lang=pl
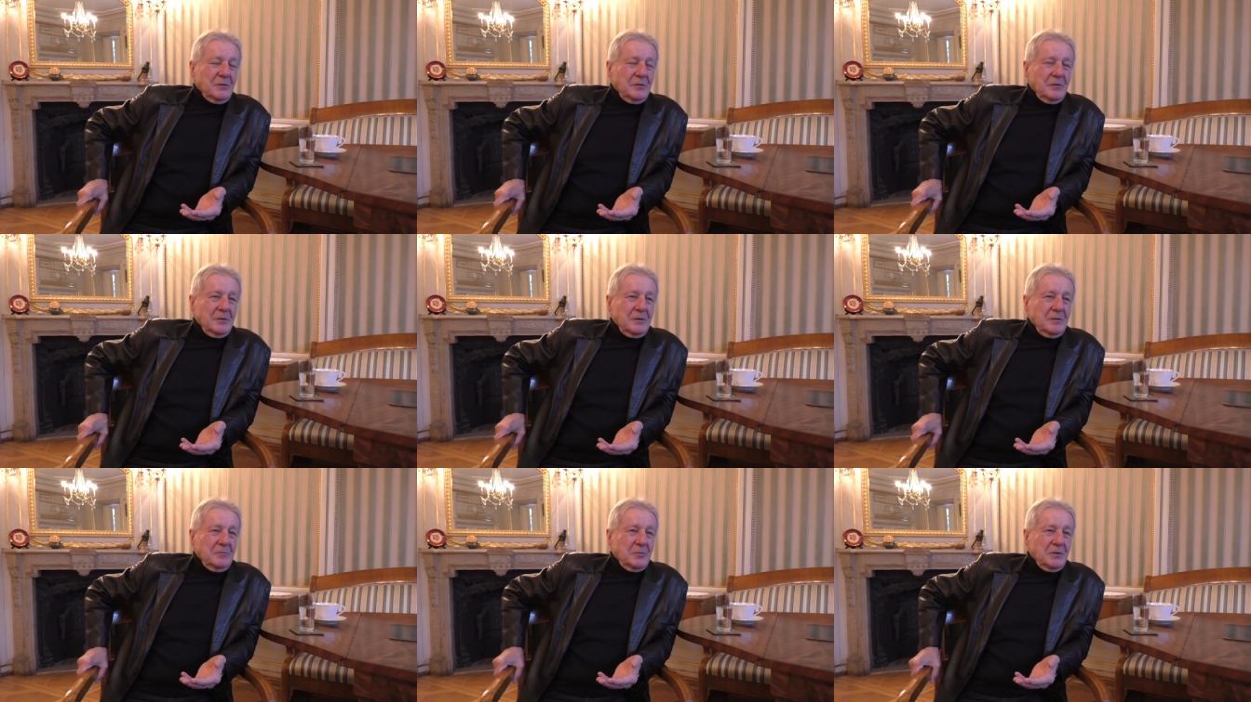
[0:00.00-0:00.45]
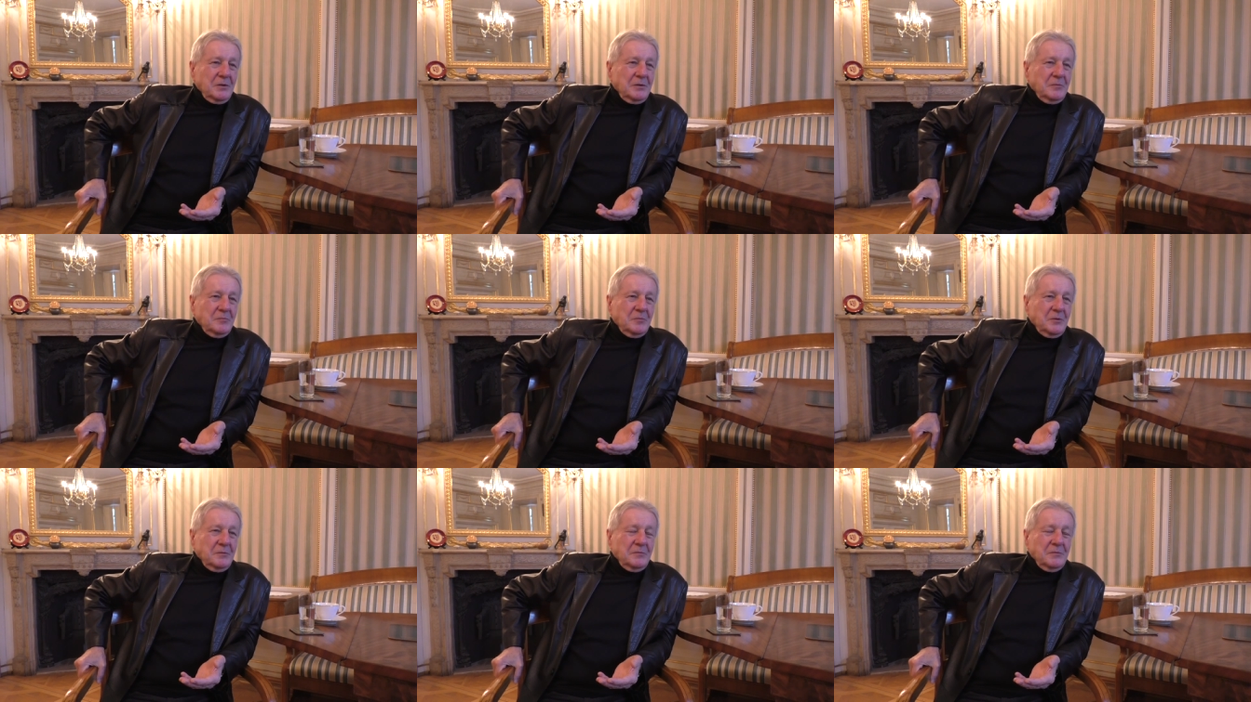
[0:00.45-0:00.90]
i,
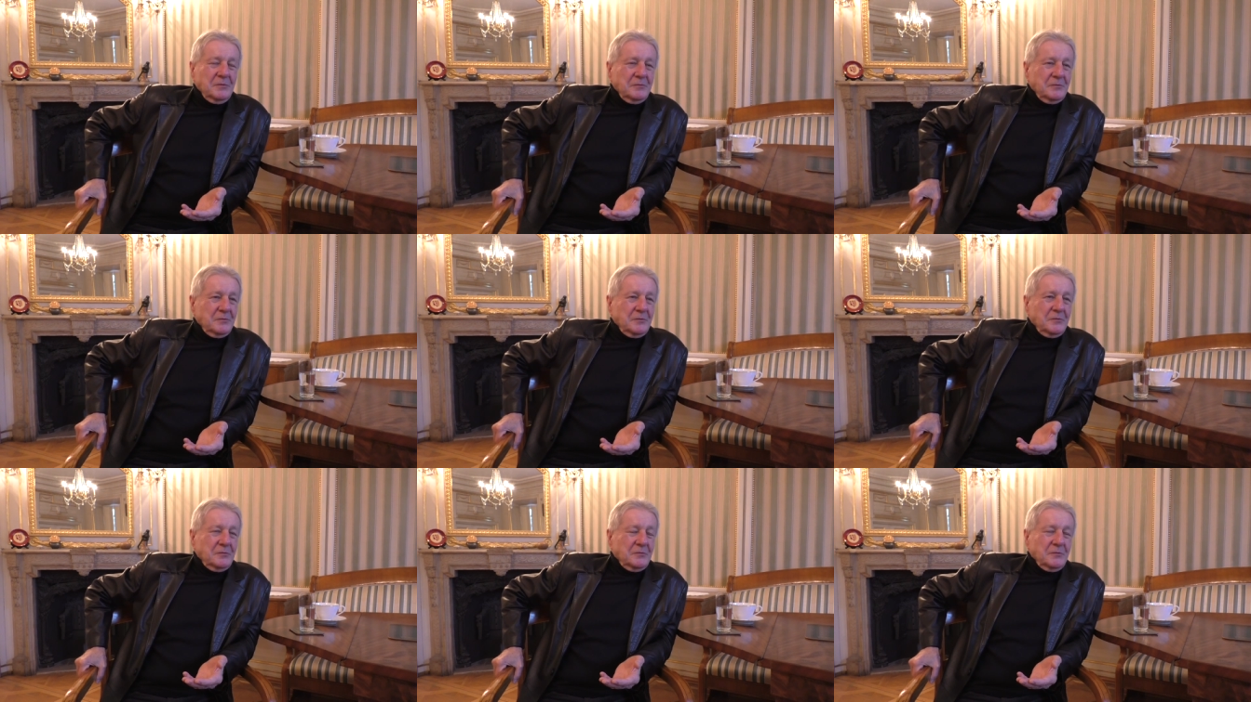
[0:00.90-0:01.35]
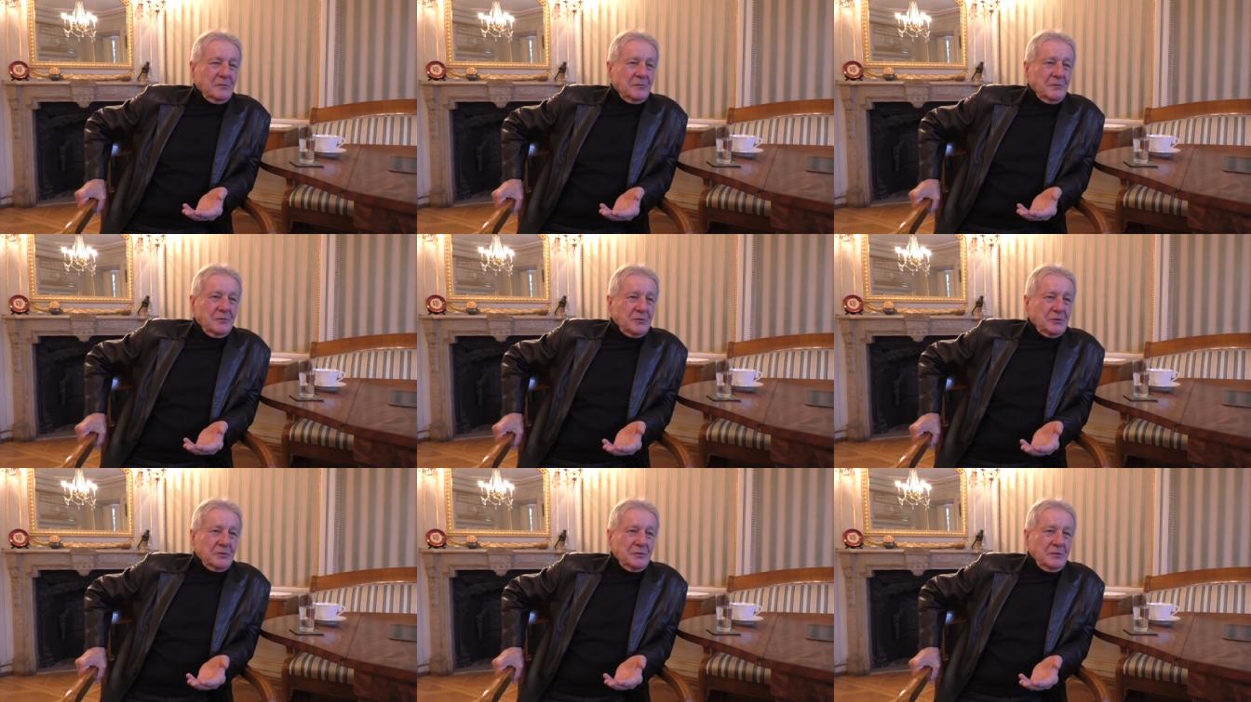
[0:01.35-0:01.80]
w
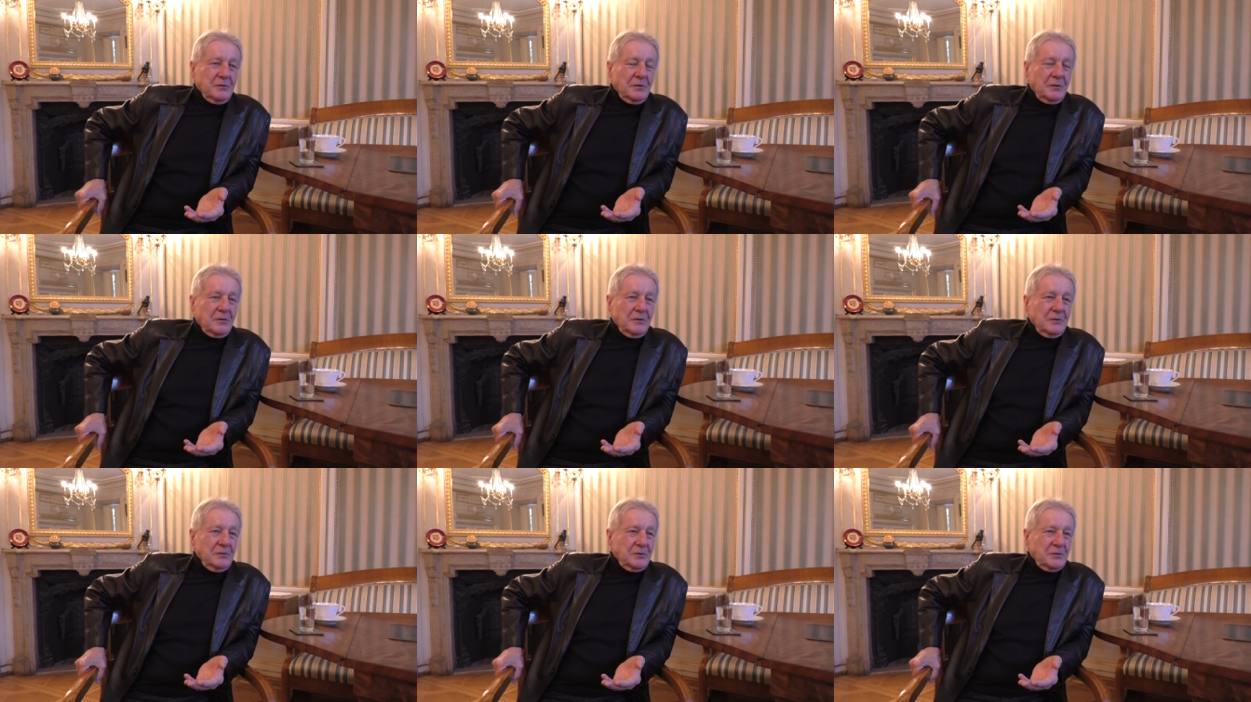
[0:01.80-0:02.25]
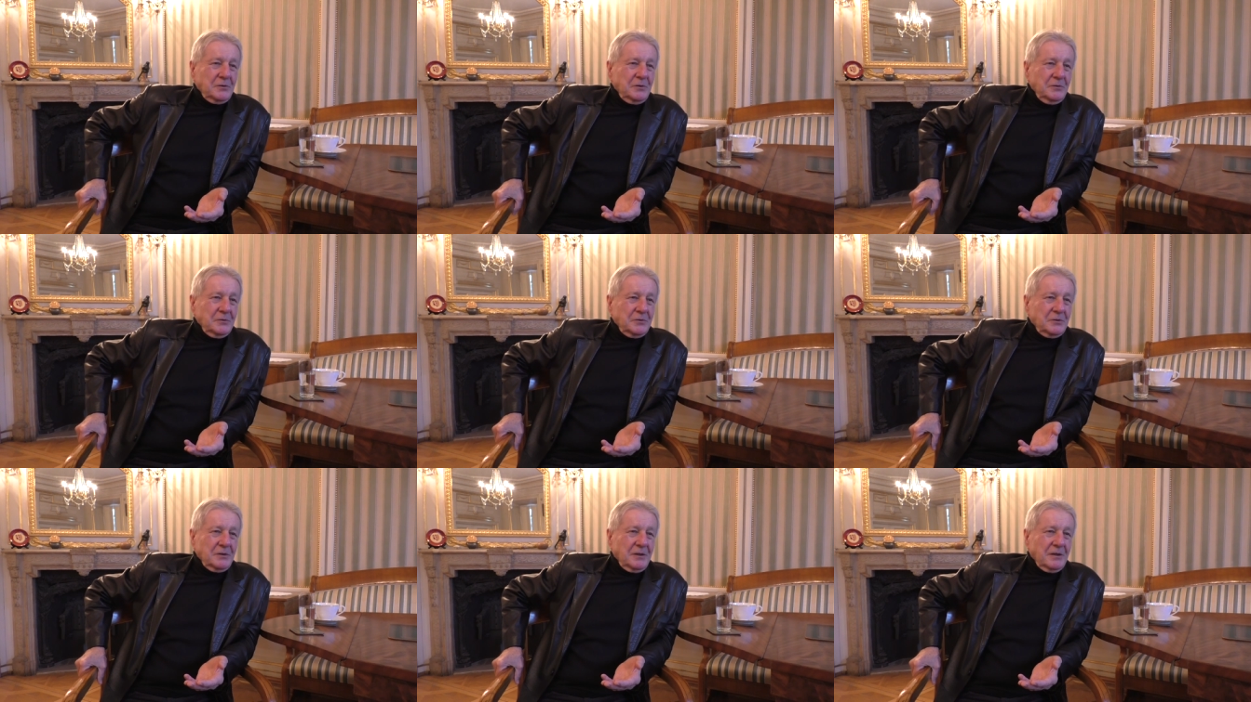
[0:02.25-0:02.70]
różnych
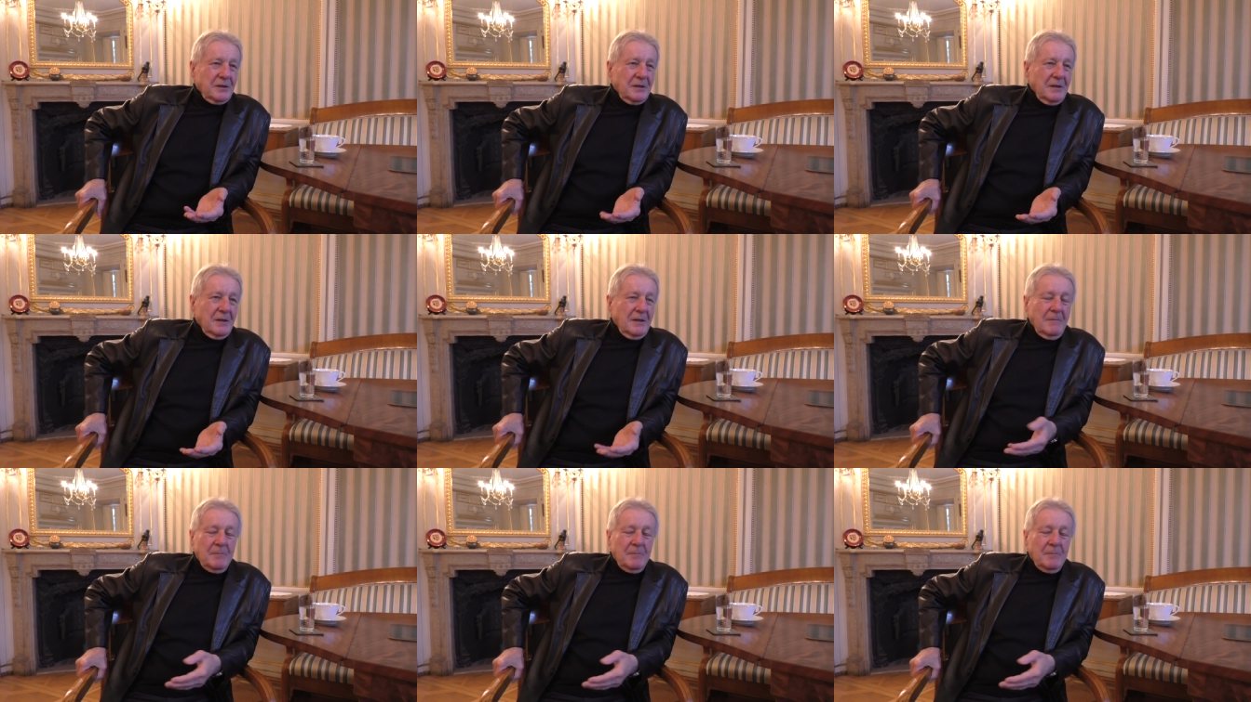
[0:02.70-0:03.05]
okolicznościach